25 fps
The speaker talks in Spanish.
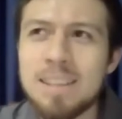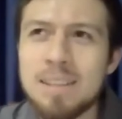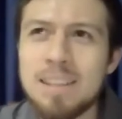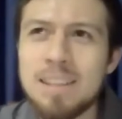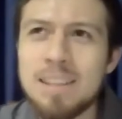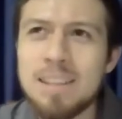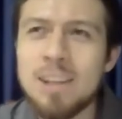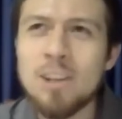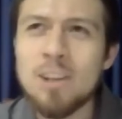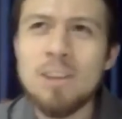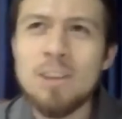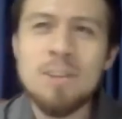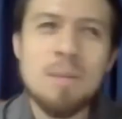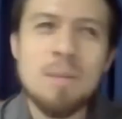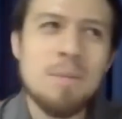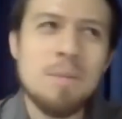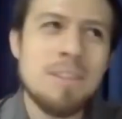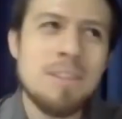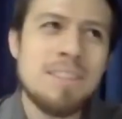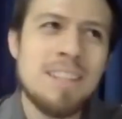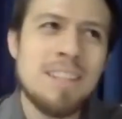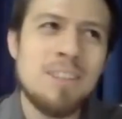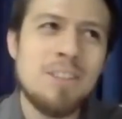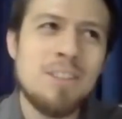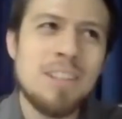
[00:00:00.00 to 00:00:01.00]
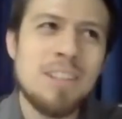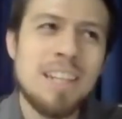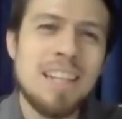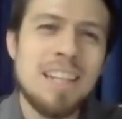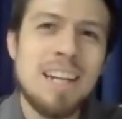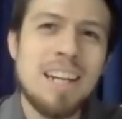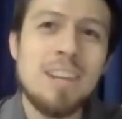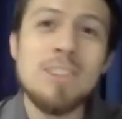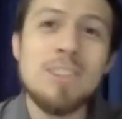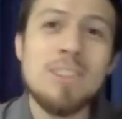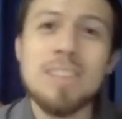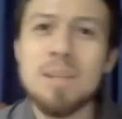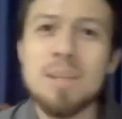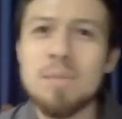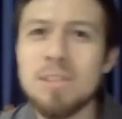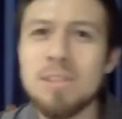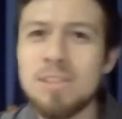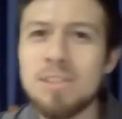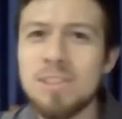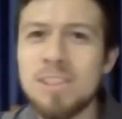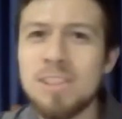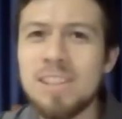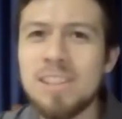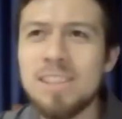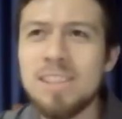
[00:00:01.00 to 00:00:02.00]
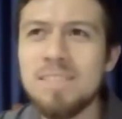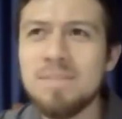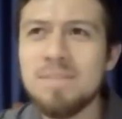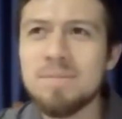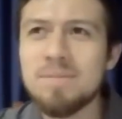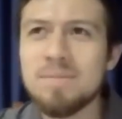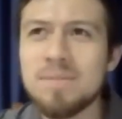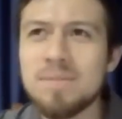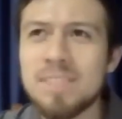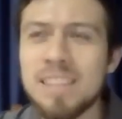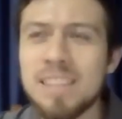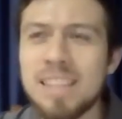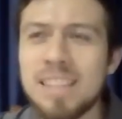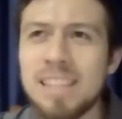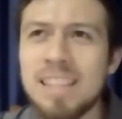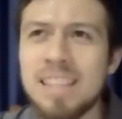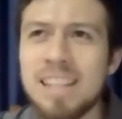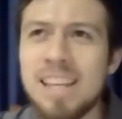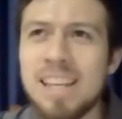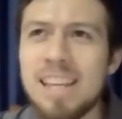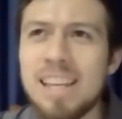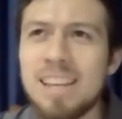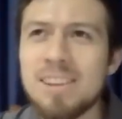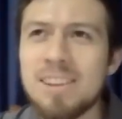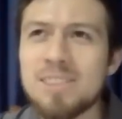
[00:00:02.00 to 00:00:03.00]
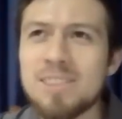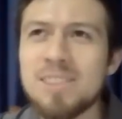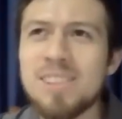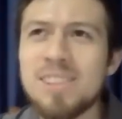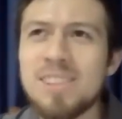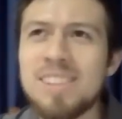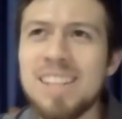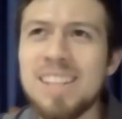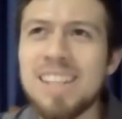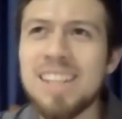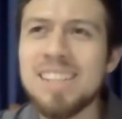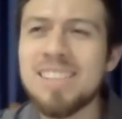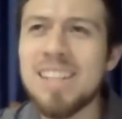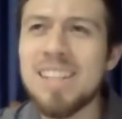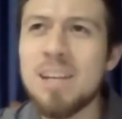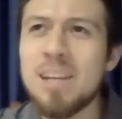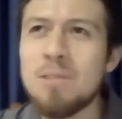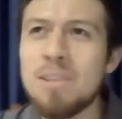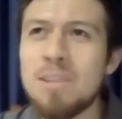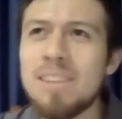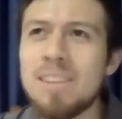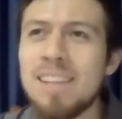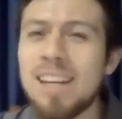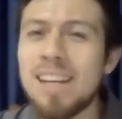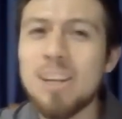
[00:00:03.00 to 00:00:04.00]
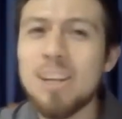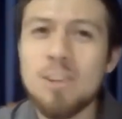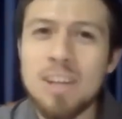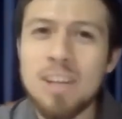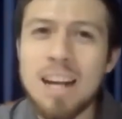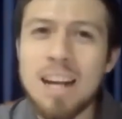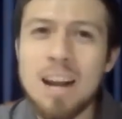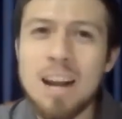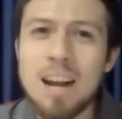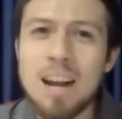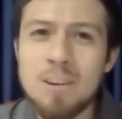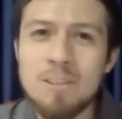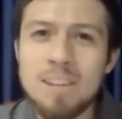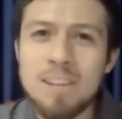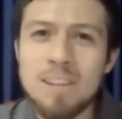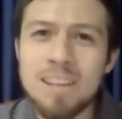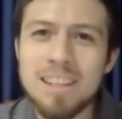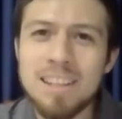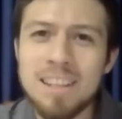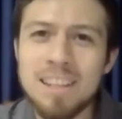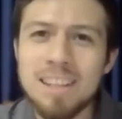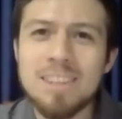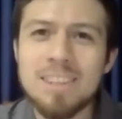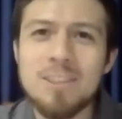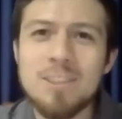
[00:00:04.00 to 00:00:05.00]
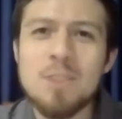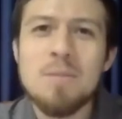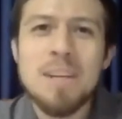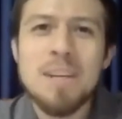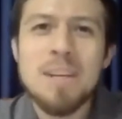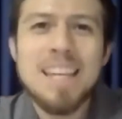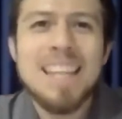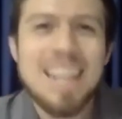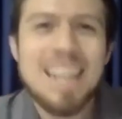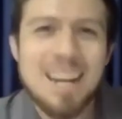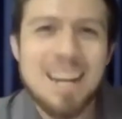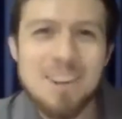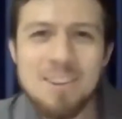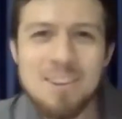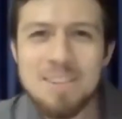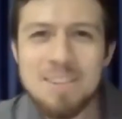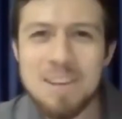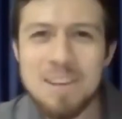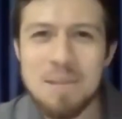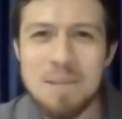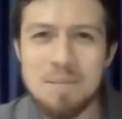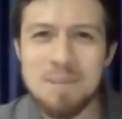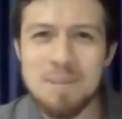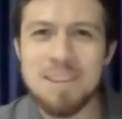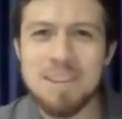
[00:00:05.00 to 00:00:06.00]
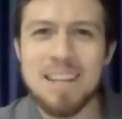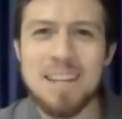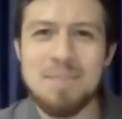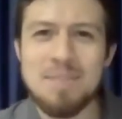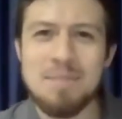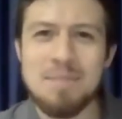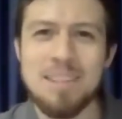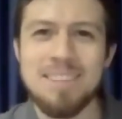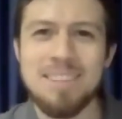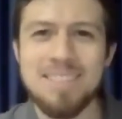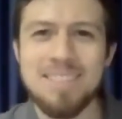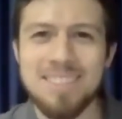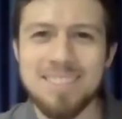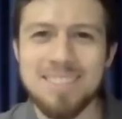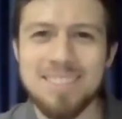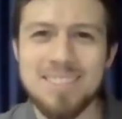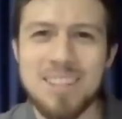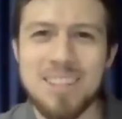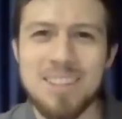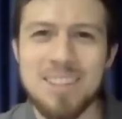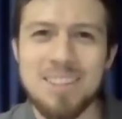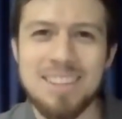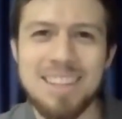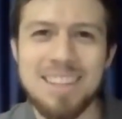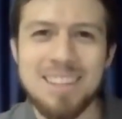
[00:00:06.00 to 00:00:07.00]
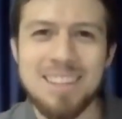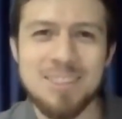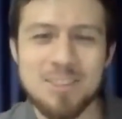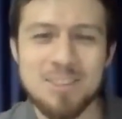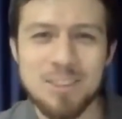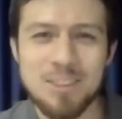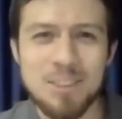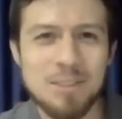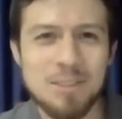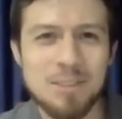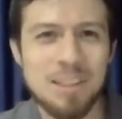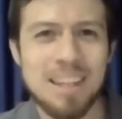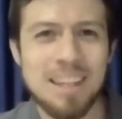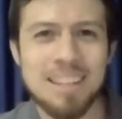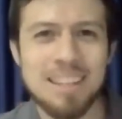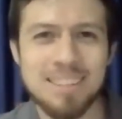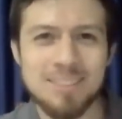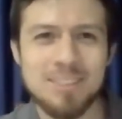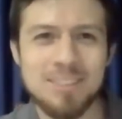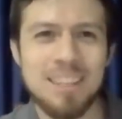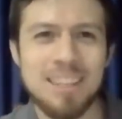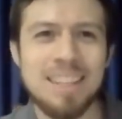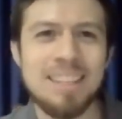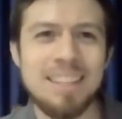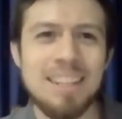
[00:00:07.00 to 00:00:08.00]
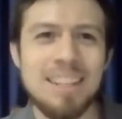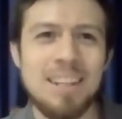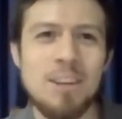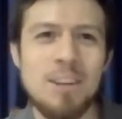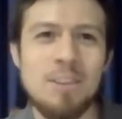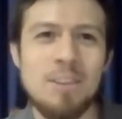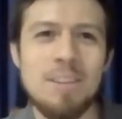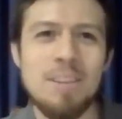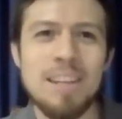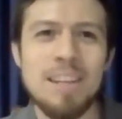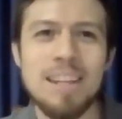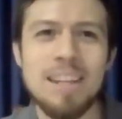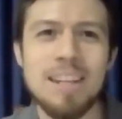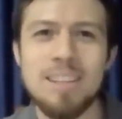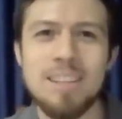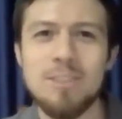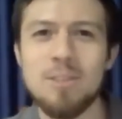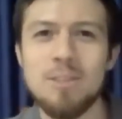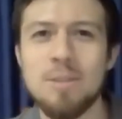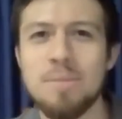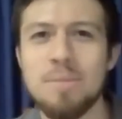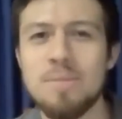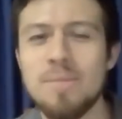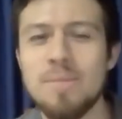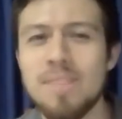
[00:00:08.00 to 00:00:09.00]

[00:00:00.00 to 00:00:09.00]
y el novio pensando que era otra persona y resulta que se da cuenta que no era la novia, que, ¿cómo queda la novia pues, realmente? de toda una, telenovela esto.